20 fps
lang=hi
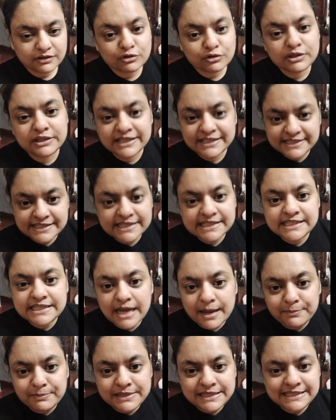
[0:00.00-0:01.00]
तो दिस इज
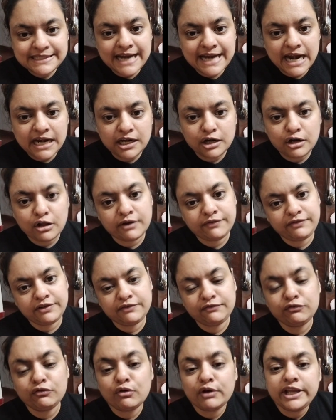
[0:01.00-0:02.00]
डबल स्टैंडर्ड और फिर
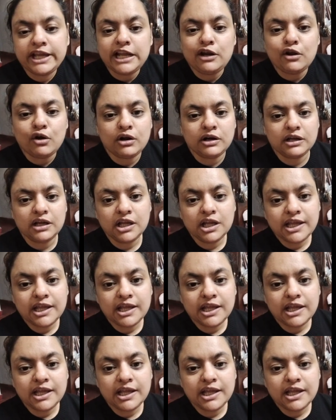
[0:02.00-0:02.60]
वो ही लोग